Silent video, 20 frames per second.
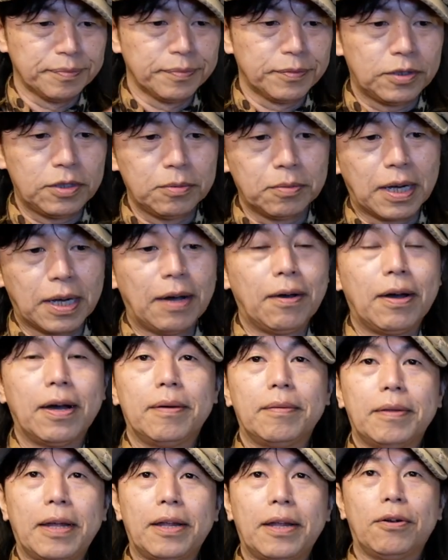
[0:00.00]
十分か
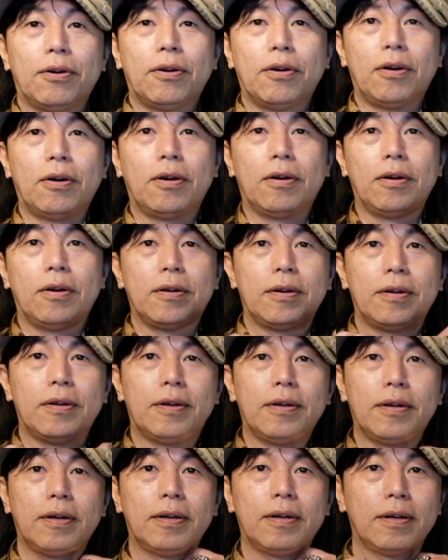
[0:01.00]
あの
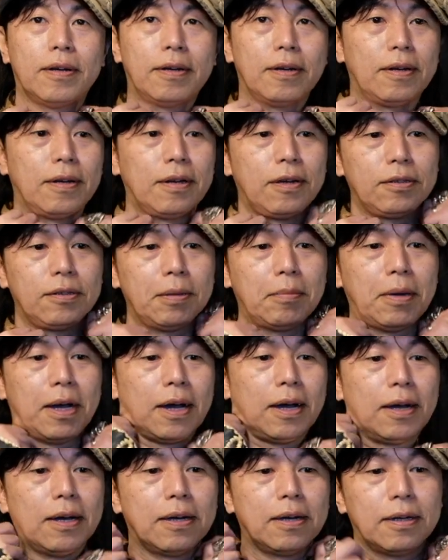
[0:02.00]
でまあ
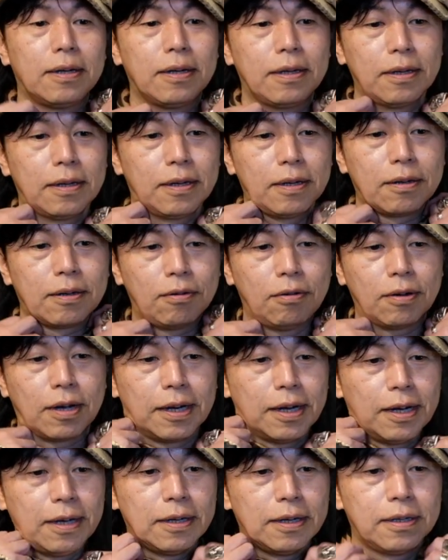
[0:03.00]
こうか
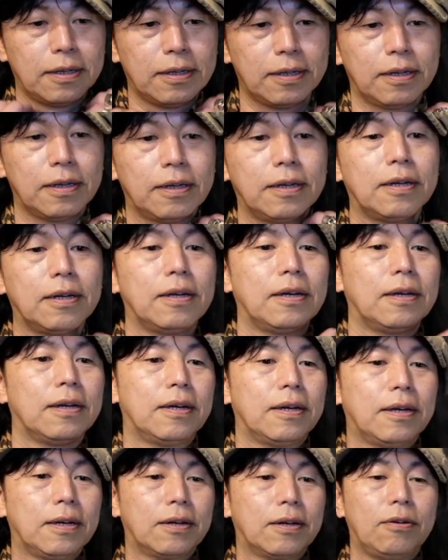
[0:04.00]
な
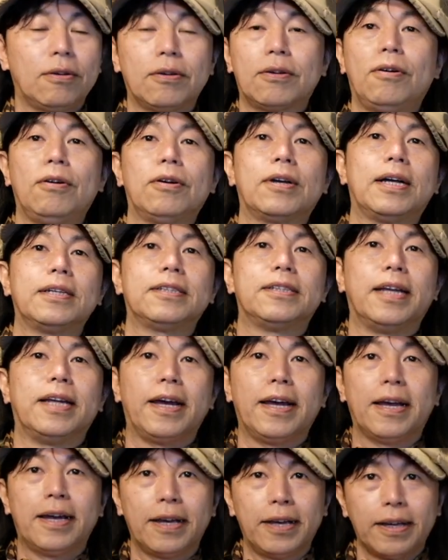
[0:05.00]
こうこういう感じ
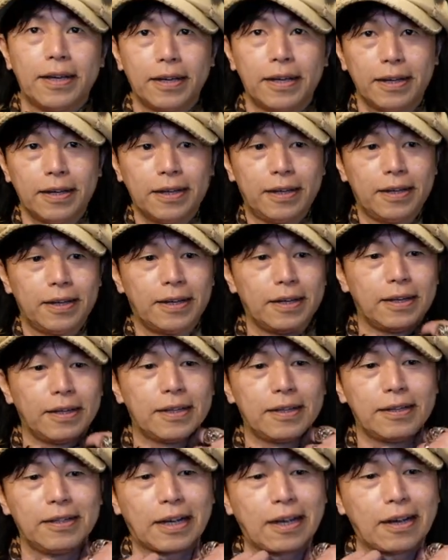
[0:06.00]
で。
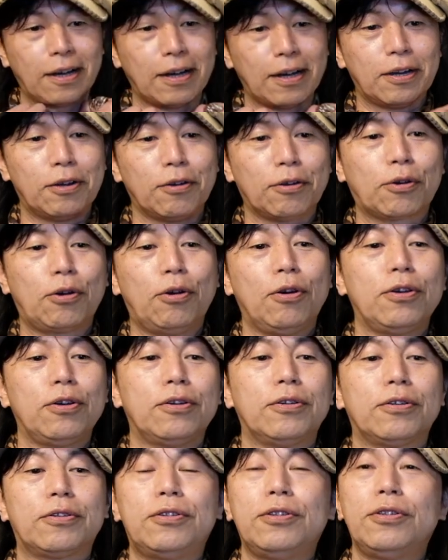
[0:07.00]
あのこうい
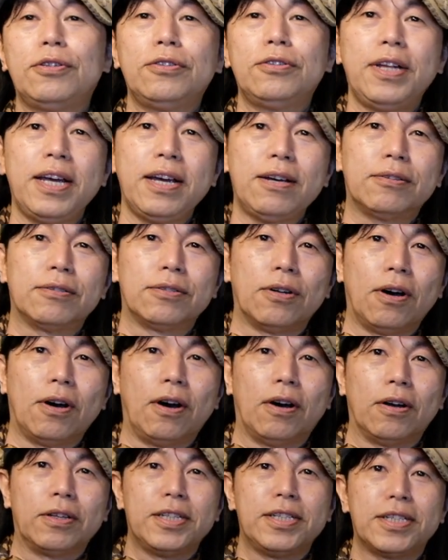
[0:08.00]
うクルーネック
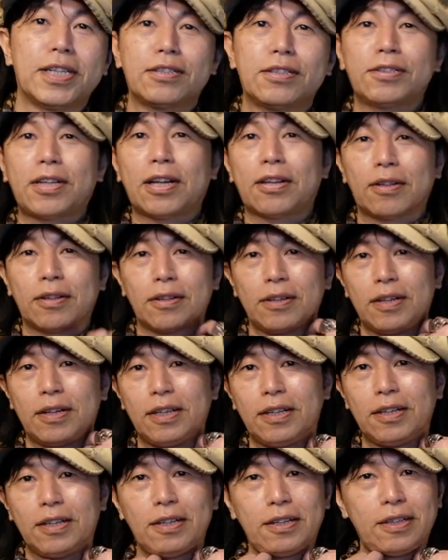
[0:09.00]
の T シャツ着た
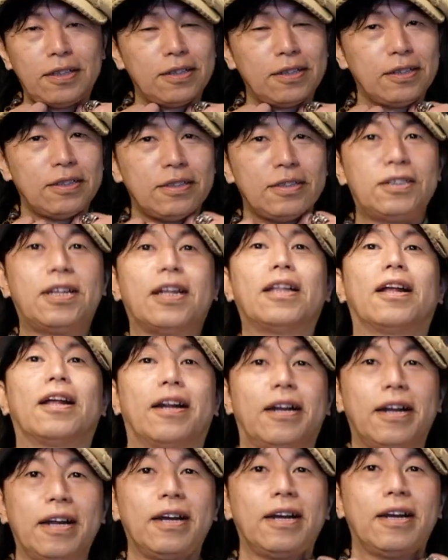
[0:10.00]
りしてた
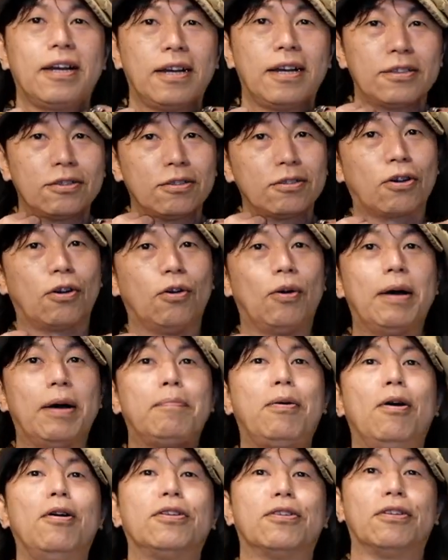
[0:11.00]
らねちょっとこう
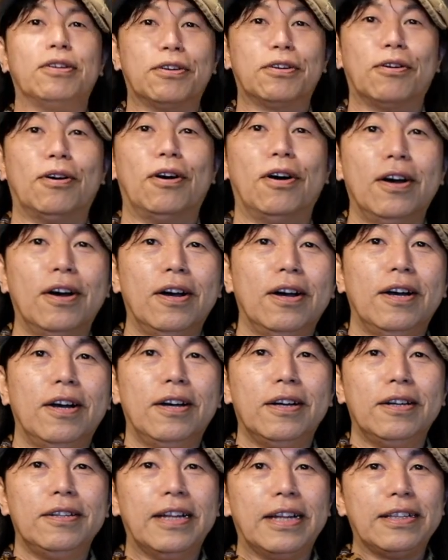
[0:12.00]
ワンポイントにこ
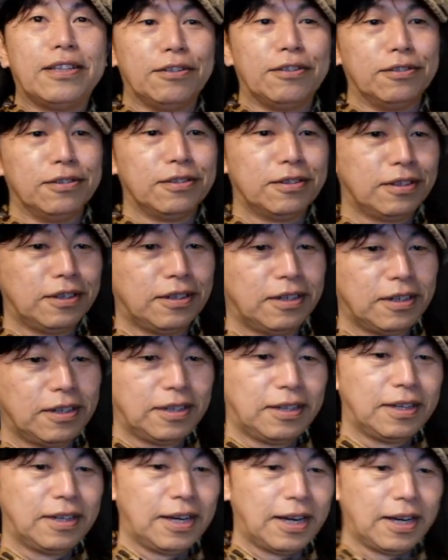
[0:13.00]
うなんていう
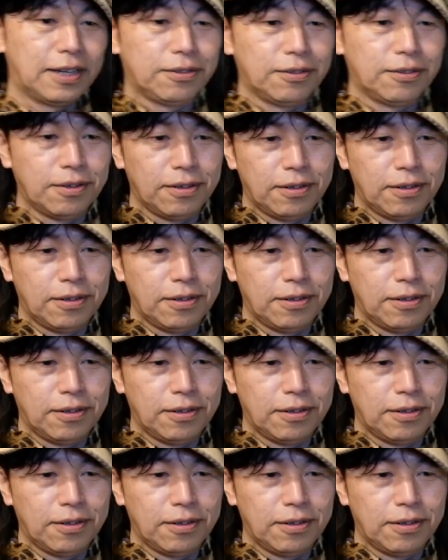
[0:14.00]
あの